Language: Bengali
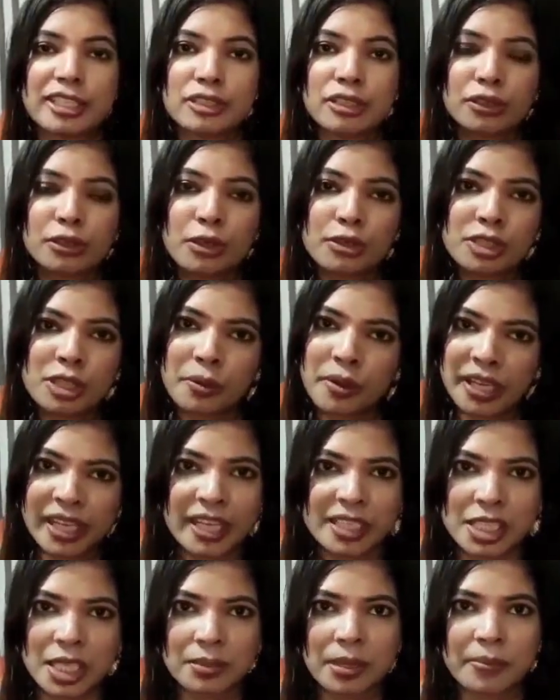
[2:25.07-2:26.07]
এই জন্য খোঁজখবর
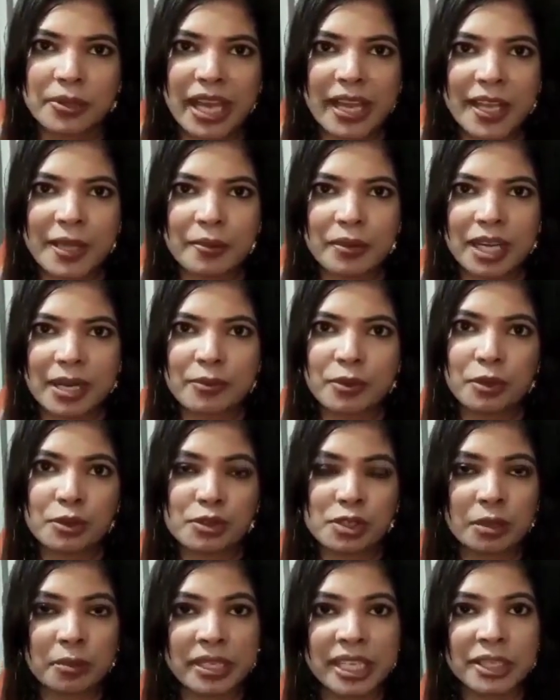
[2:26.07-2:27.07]
নিয়ে আসতে হবে আমি আগে বললাম
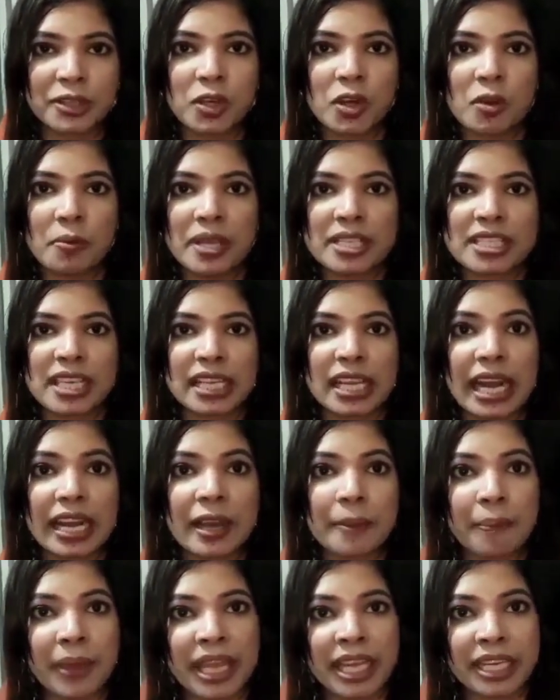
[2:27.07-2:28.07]
খোঁজখবর নিতে হবে যে
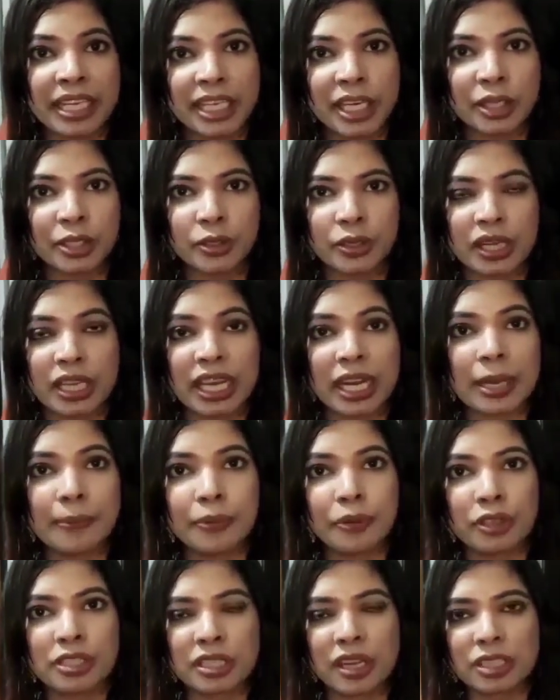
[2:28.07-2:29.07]
কারা মেন ডিরেক্টর কারা
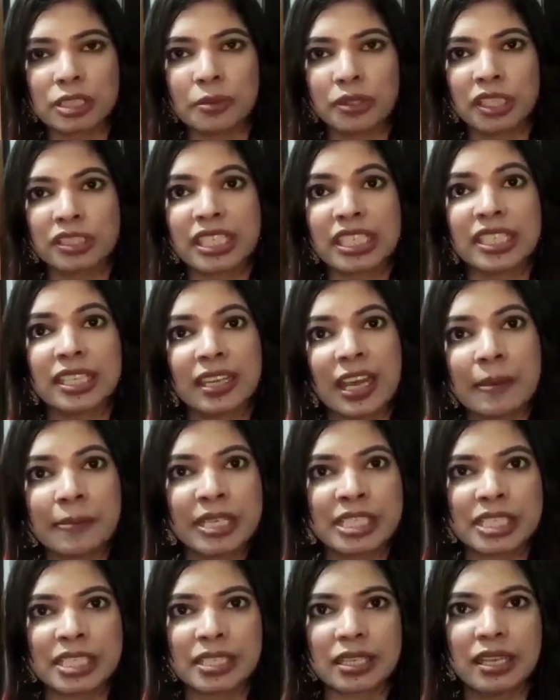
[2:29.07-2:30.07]
পরিচালক সমিতি যাদের নাম
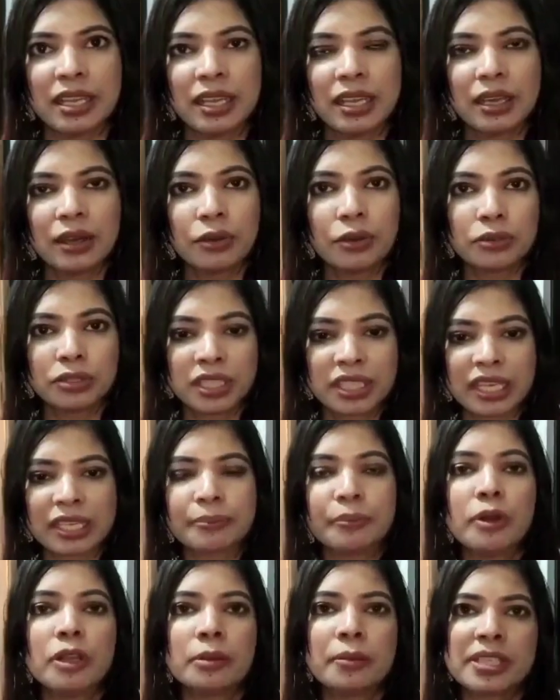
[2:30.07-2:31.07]
আছে ওদেরকে
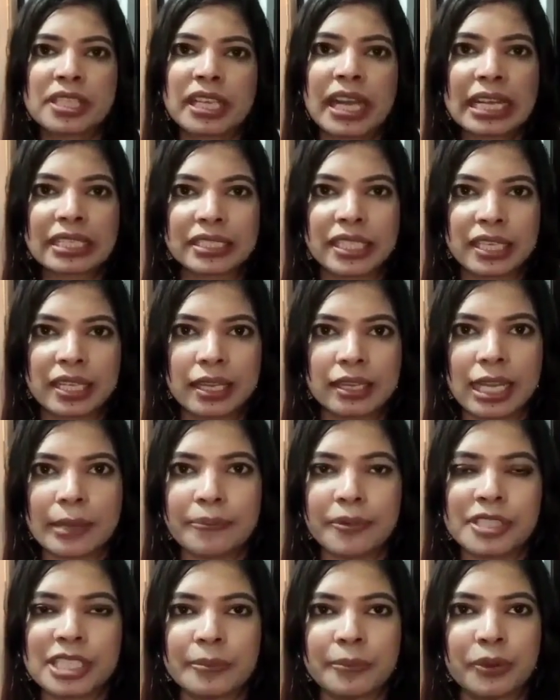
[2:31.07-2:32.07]
বলবে যে কার্ড দেখান
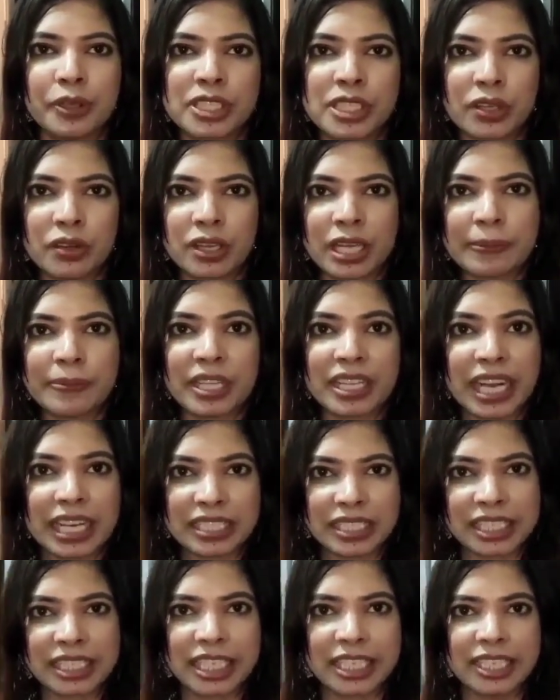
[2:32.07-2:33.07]
আপনি যে পরিচালক আপনি
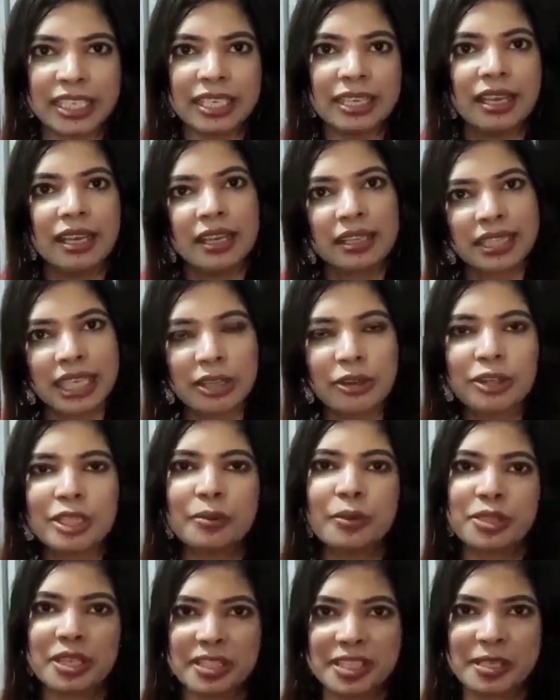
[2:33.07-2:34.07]
কার্ডটা দেখি তাহলে
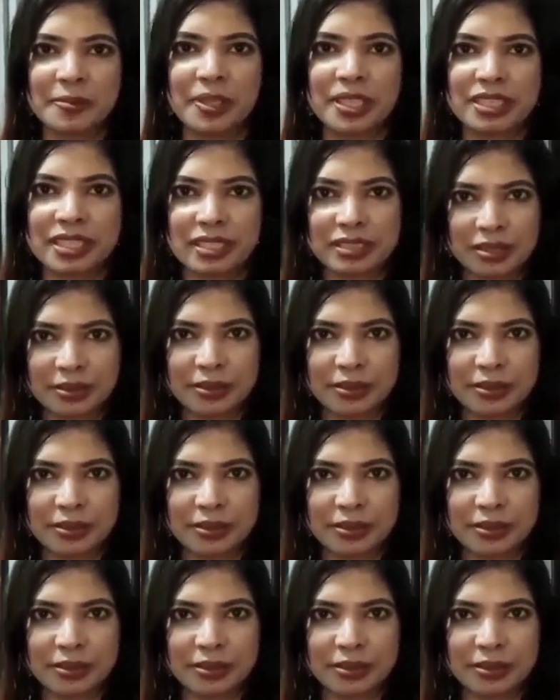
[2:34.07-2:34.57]
তো বোঝা যাবে